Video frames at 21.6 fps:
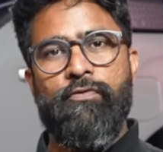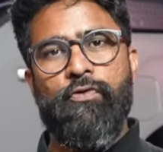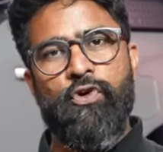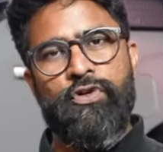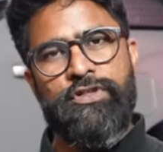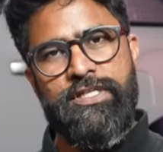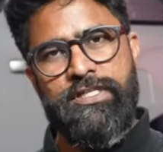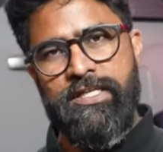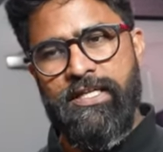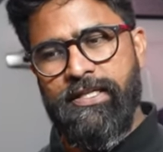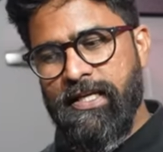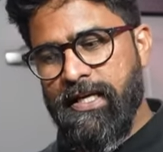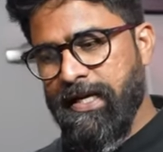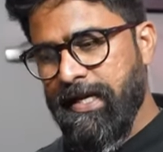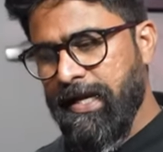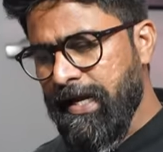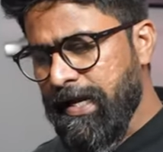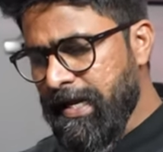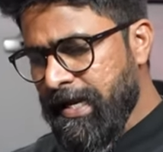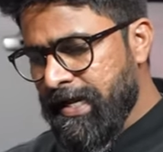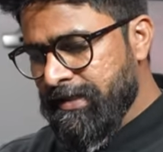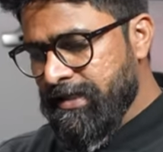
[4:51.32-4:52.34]
वो चीज़ें दी गई
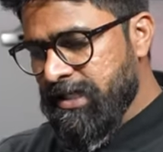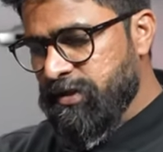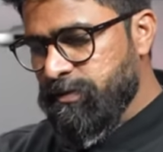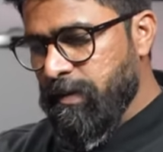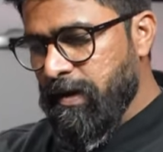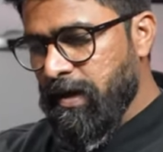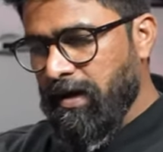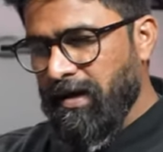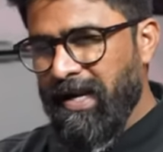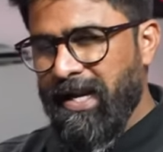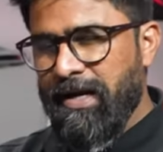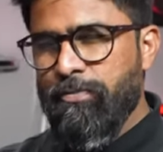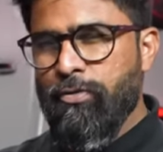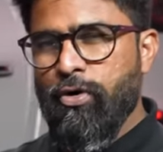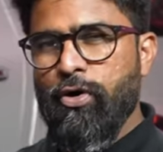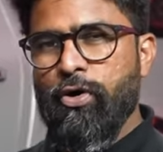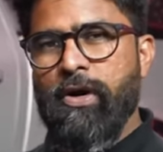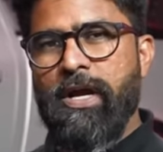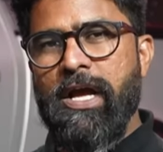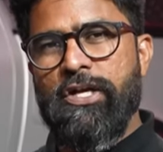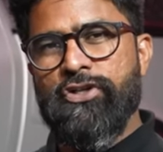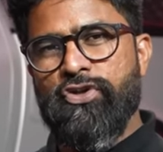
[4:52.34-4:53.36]
है जिसमें रेन
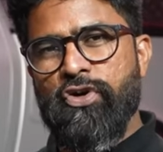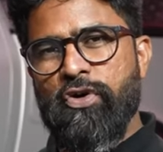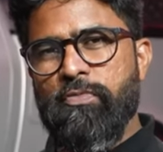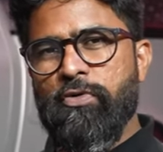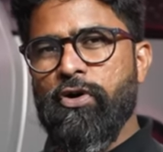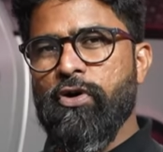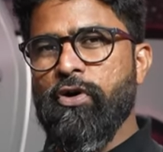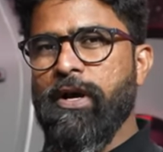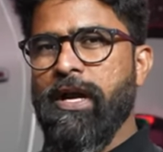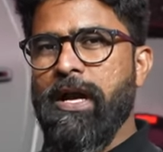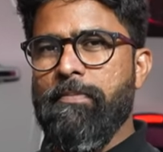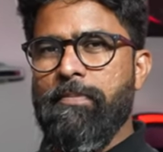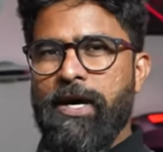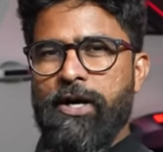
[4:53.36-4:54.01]
मोड हो गया स्नो मोड हो गया